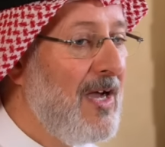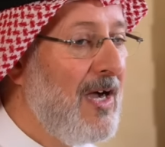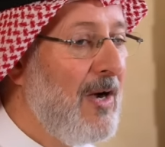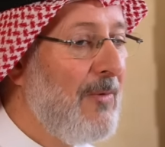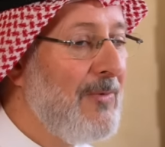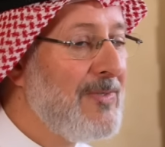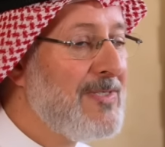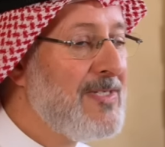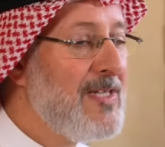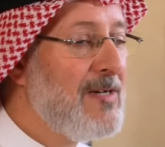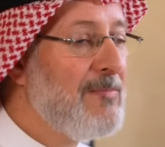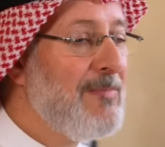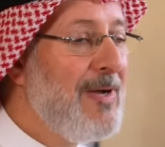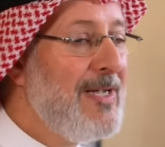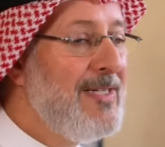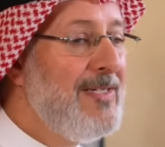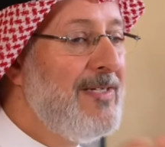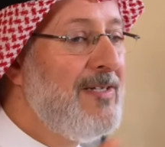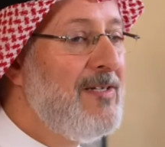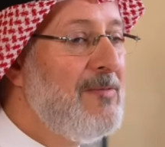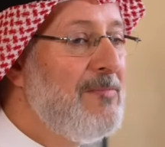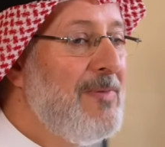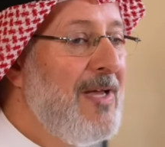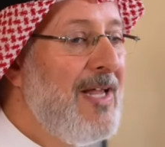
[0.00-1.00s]
أو يصير ما
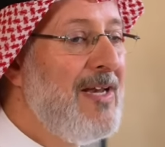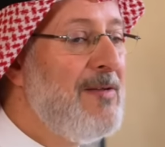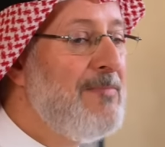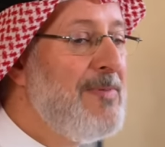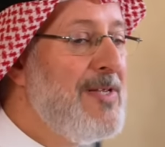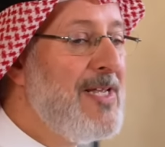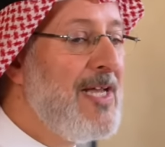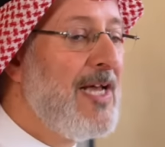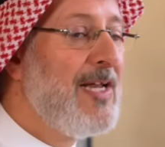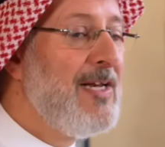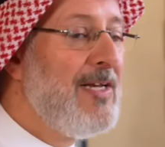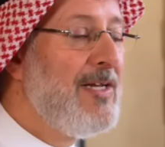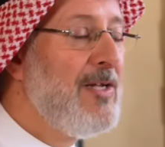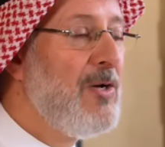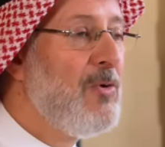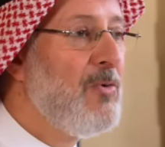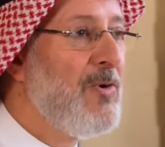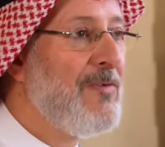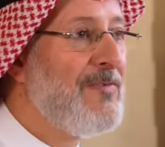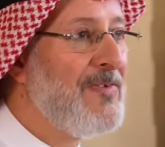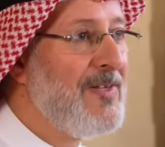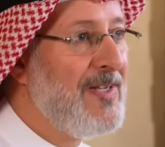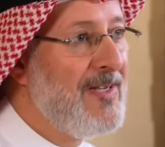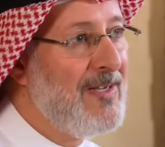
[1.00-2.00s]
يحب هالبيئة اللي
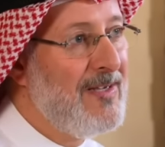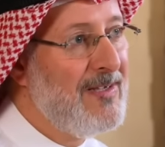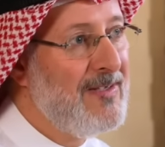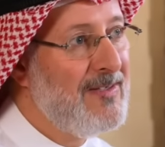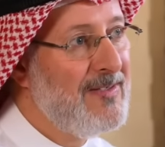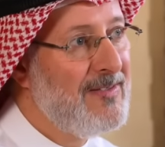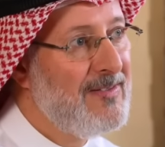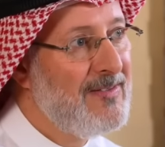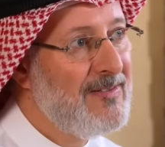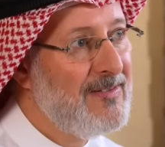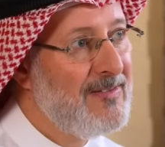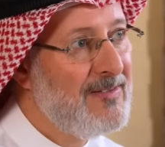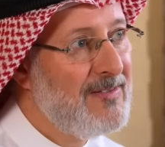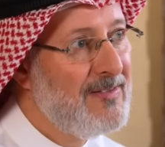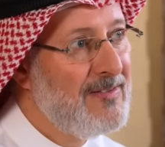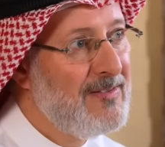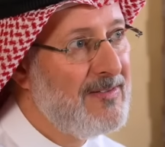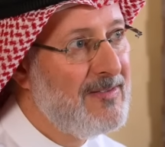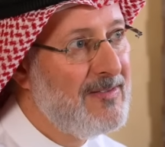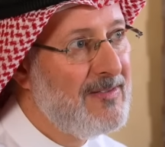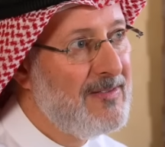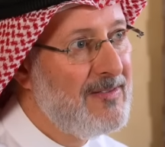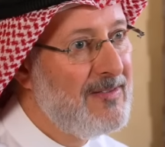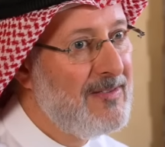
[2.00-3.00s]
هو فيها
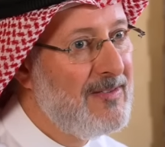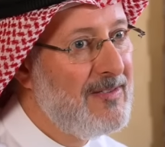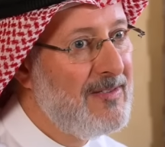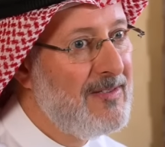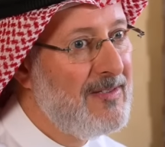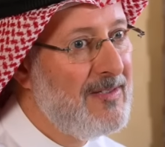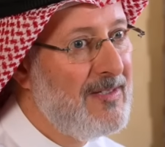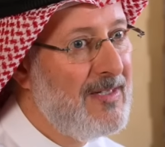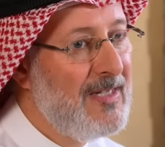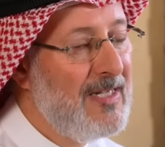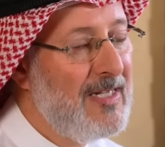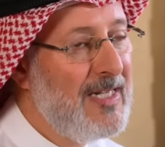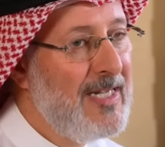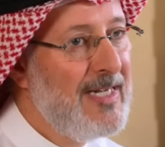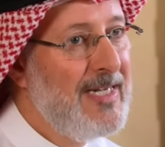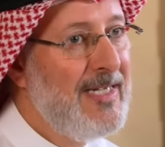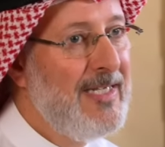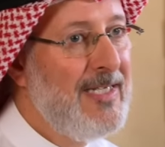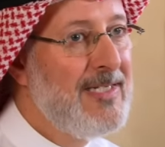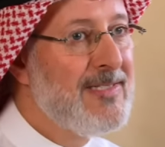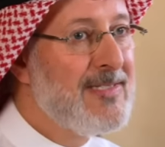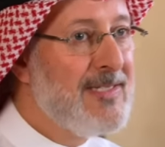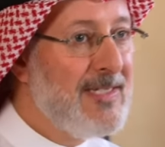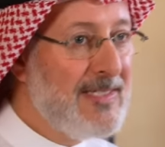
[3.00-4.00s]
لأنه
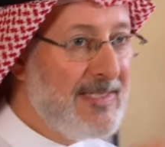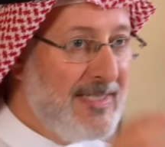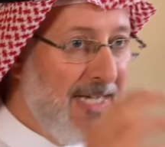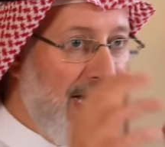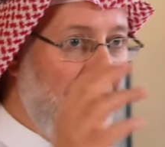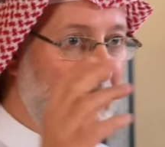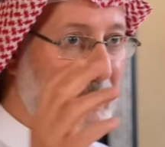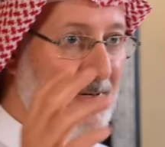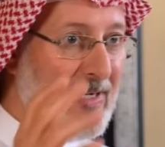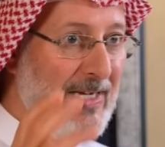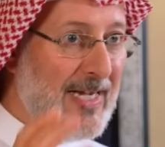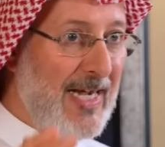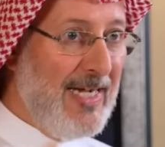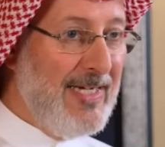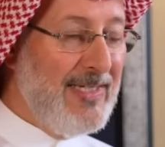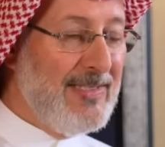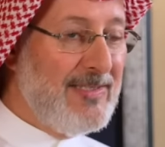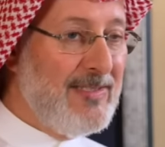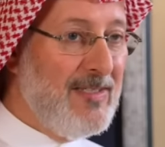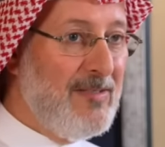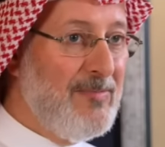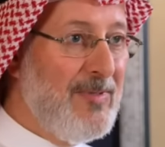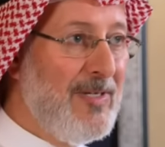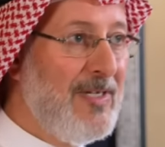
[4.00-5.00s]
يحس التعب اللي قاعد
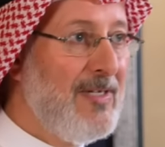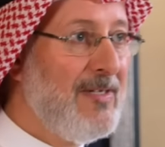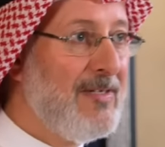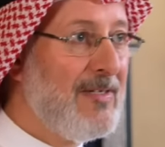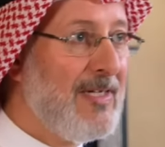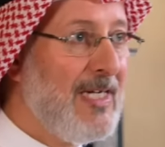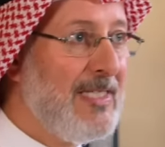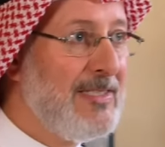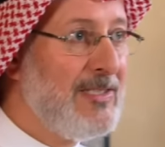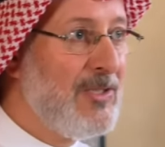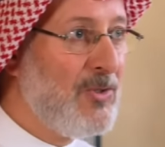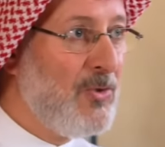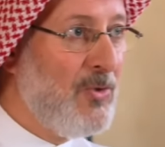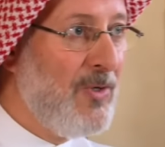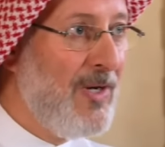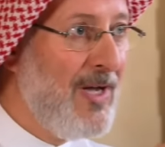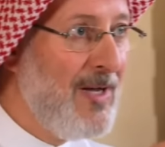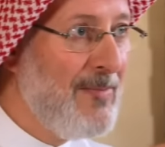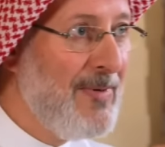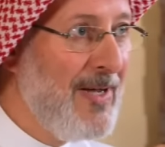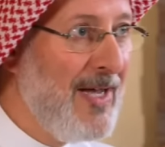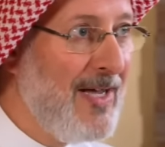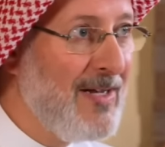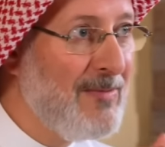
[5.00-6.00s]
يتعبه قاعد يروح
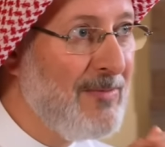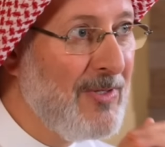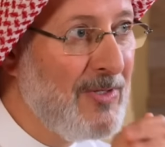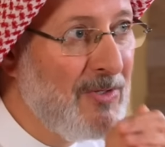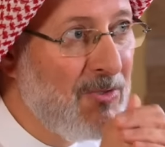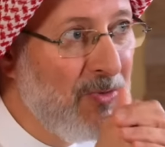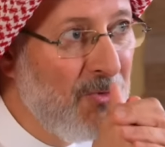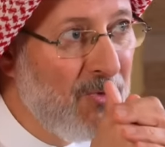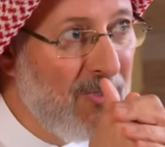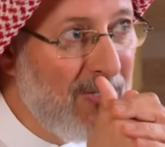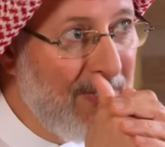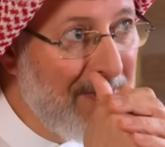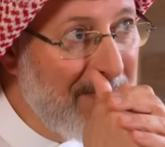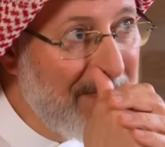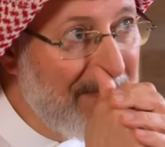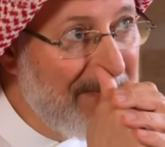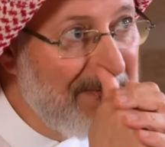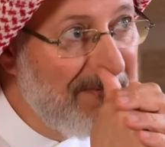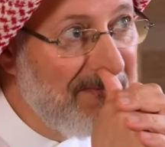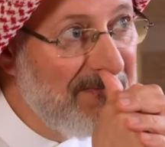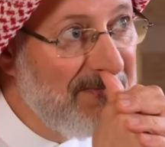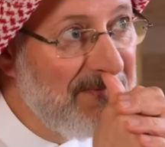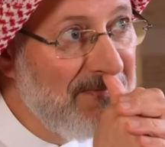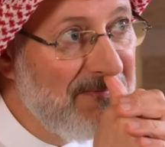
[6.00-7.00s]
هباء منثورا
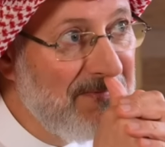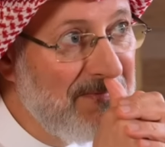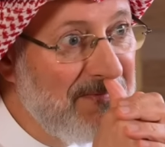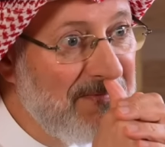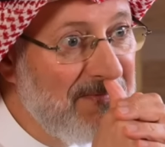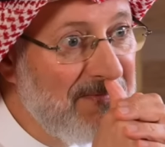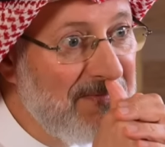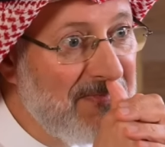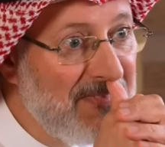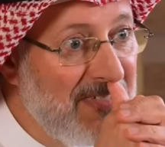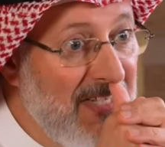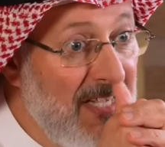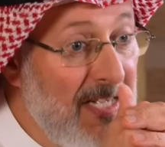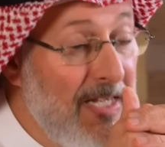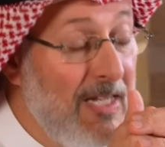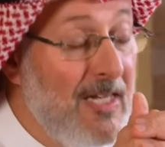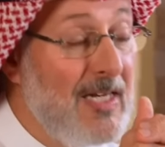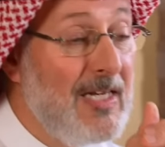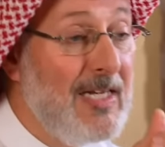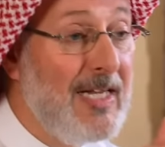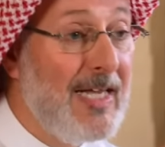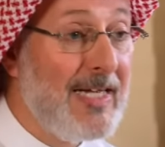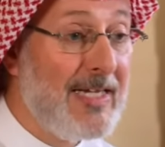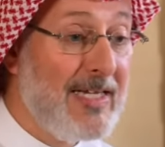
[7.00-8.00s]

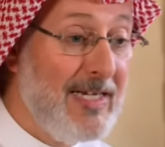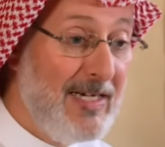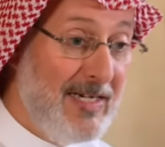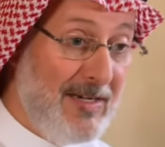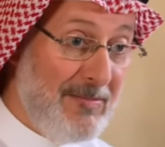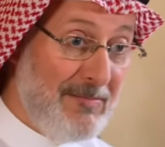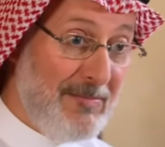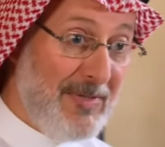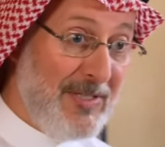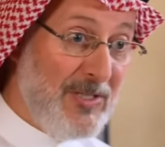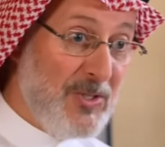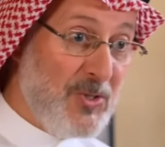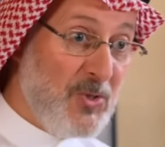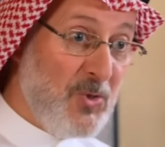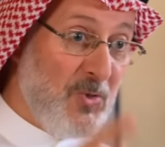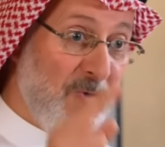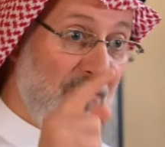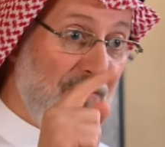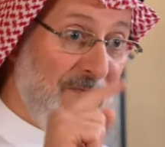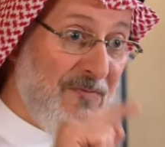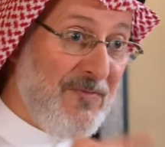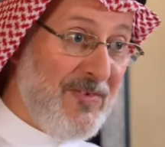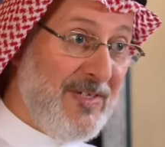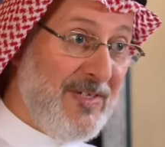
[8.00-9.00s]
لكن لما
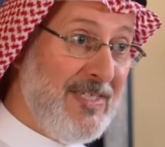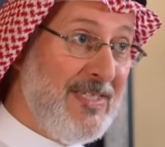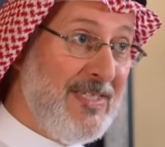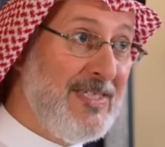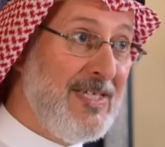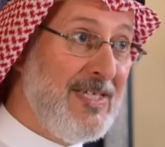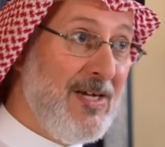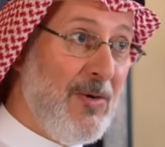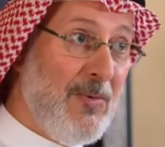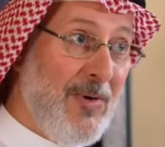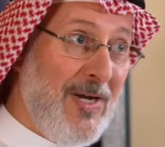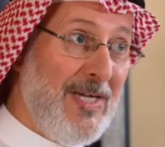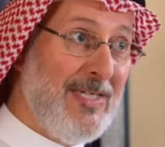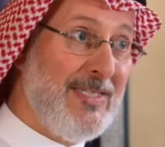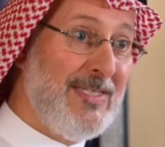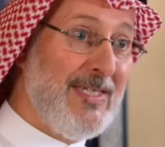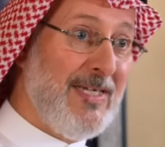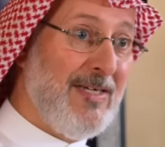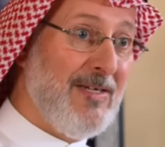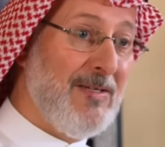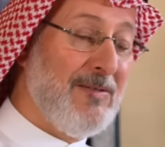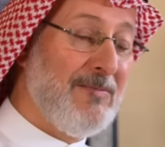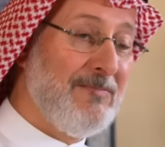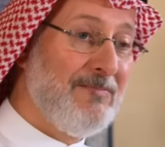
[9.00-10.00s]
يشوف عنده
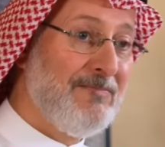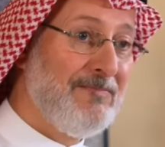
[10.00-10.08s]
وحده